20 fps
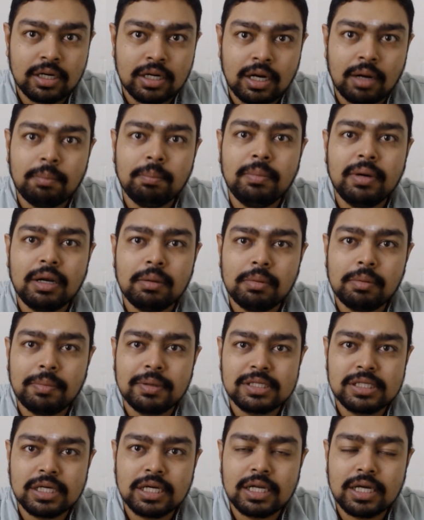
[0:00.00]
நம்ம நம்ம
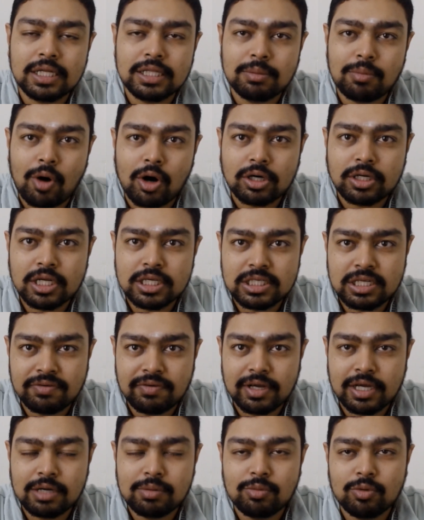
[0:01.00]
பசங்களுக்கு அந்த மாக் டெஸ்ட்டை
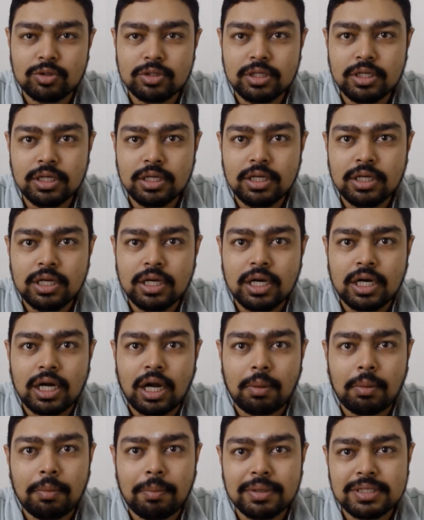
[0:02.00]
வைக்கும்போது
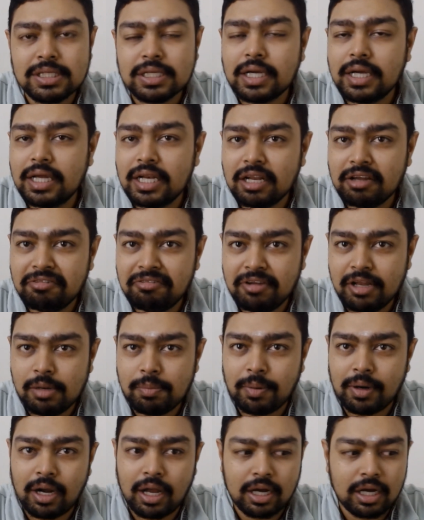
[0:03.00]
நம்ம பசங்க என்ன ஃபீல்
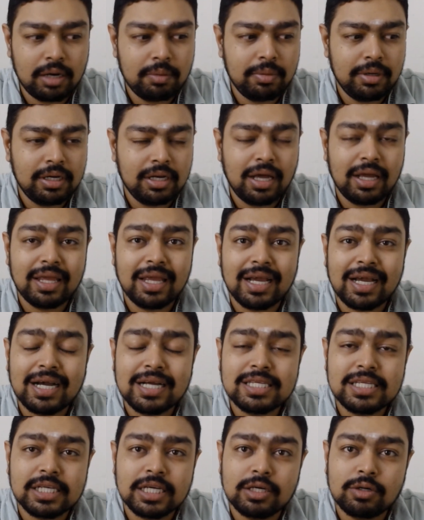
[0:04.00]
பண்ணாங்க அப்படின்னா
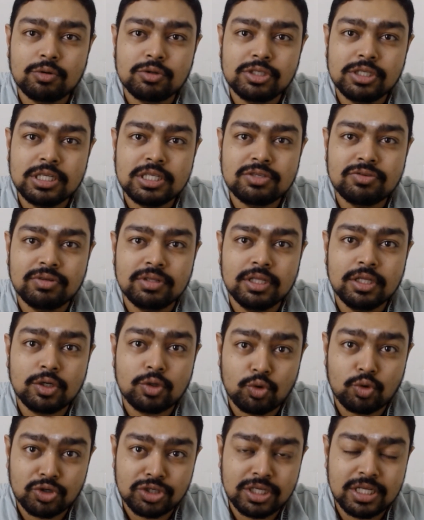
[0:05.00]
எக்கச்சக்க கொஸ்டின்ஸ் வந்து
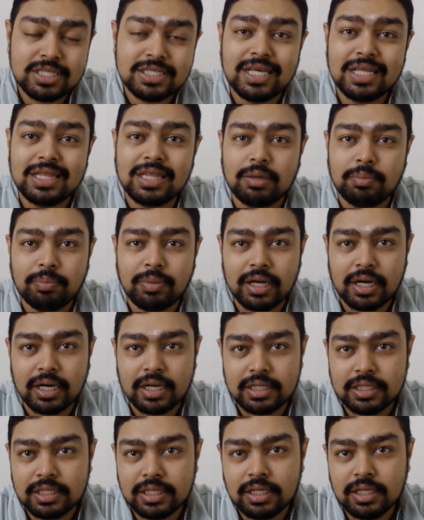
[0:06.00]
கொஸ்டின்ஸே தப்பாக
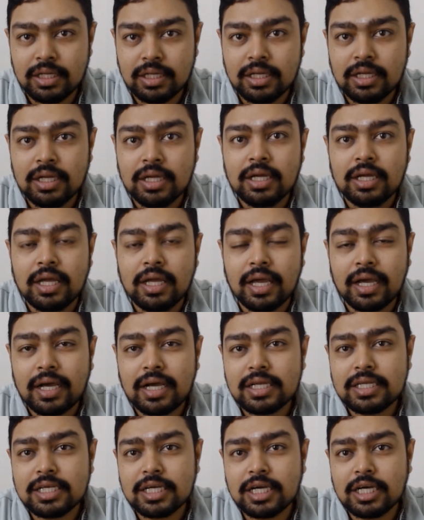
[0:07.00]
இருக்குது
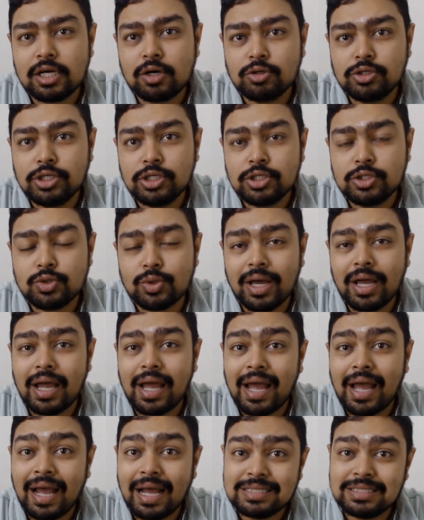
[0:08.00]
எக்கச்சக்க கொஸ்டின்ஸோட
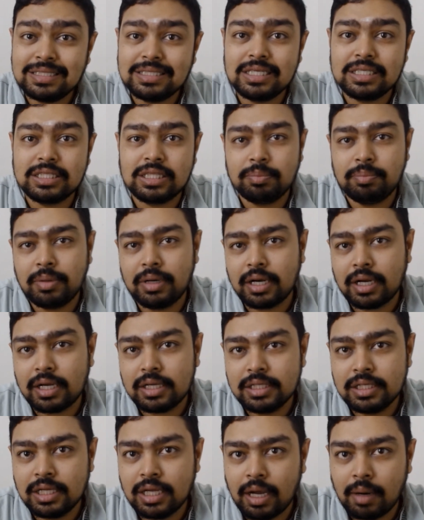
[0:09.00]
ஆன்சர் தப்பாக
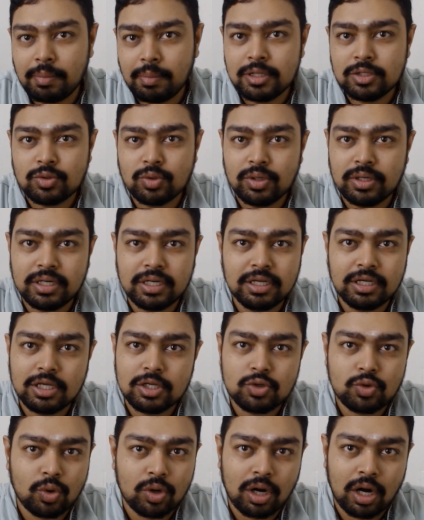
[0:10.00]
இருக்குது அப்படின்னு சொல்லிட்டு
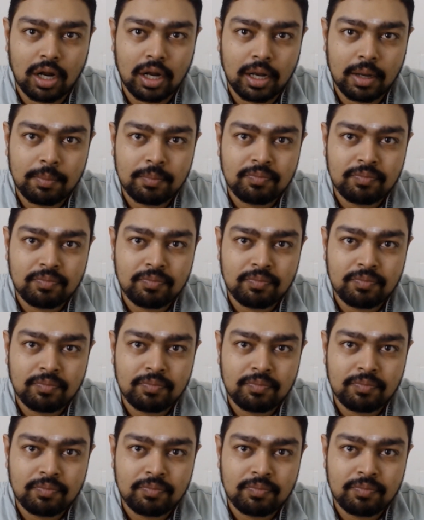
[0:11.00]
சொல்கிறாங்க